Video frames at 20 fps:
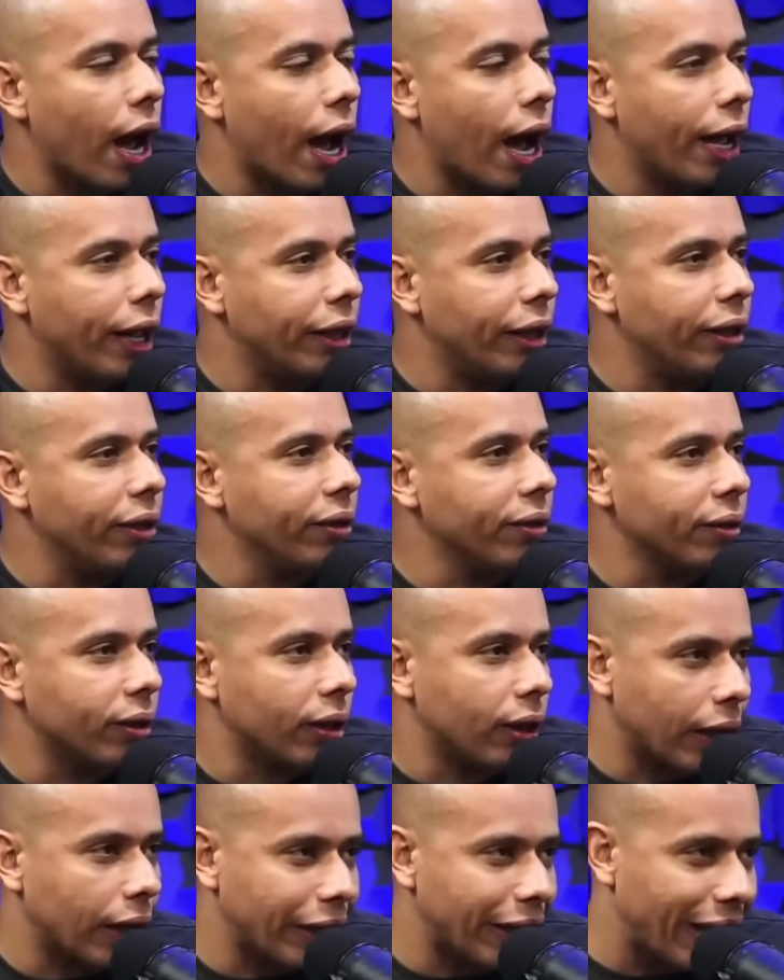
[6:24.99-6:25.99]
aí
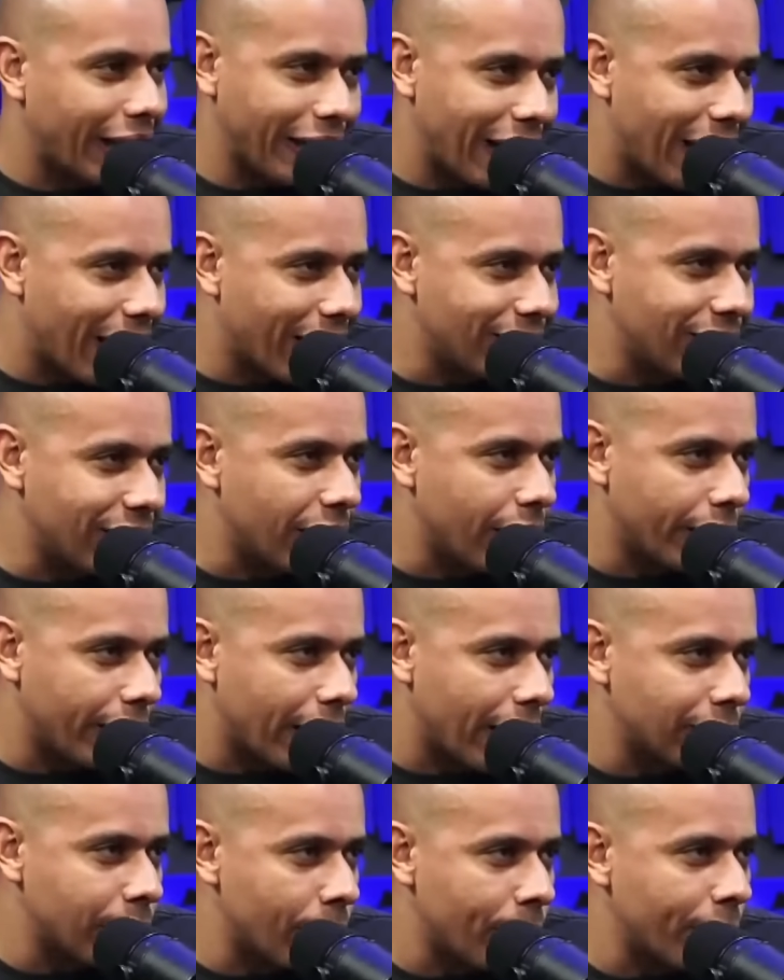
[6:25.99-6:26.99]
dessa,
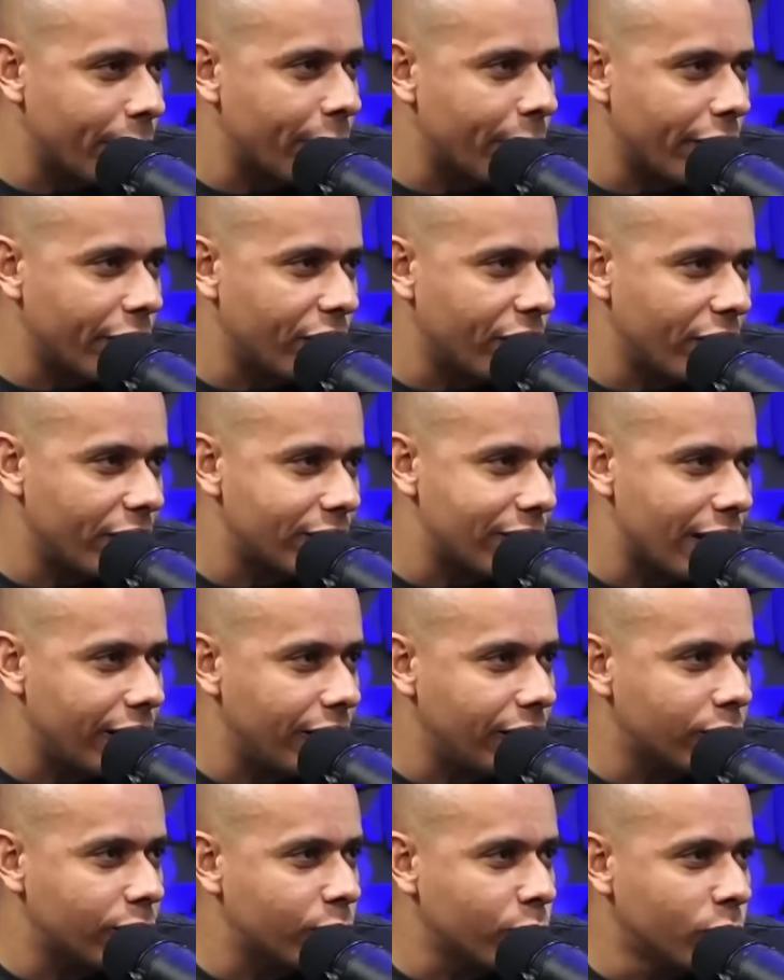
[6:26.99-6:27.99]
dessa primeira vez
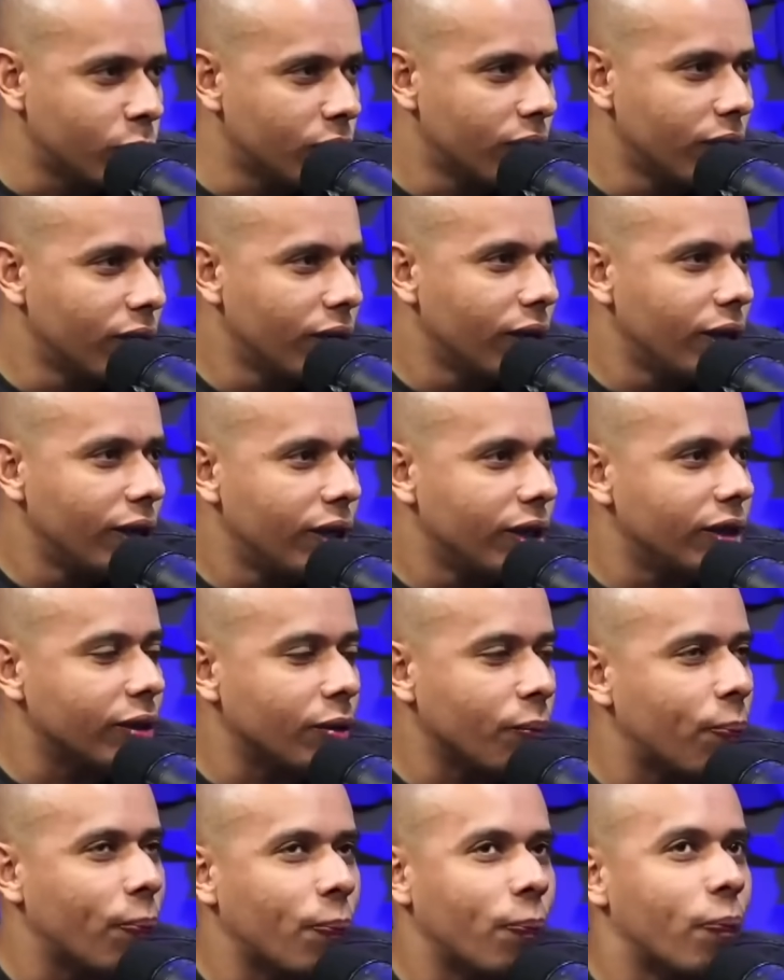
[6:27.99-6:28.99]
aí tu.
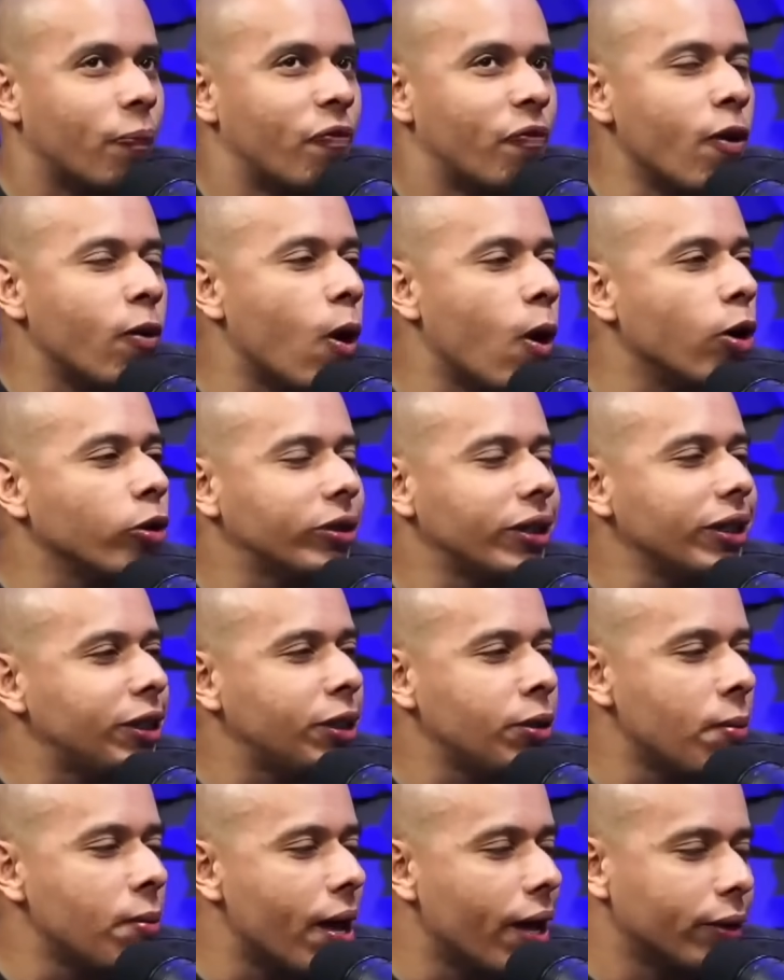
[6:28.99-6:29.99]
Foi qual o
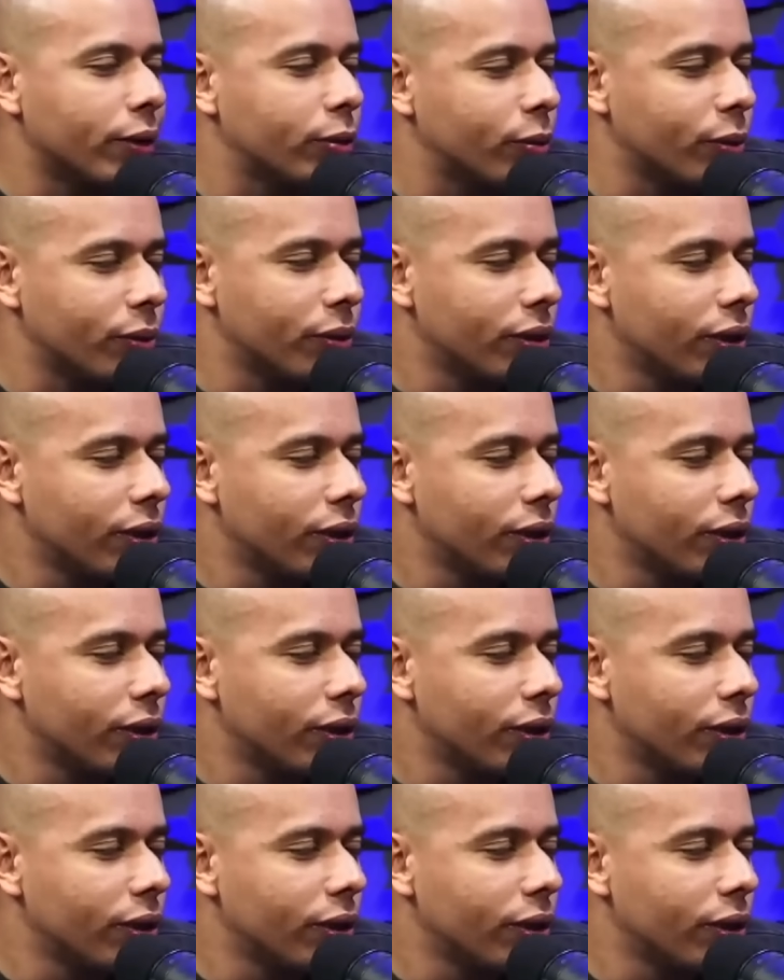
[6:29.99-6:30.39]
sentimento?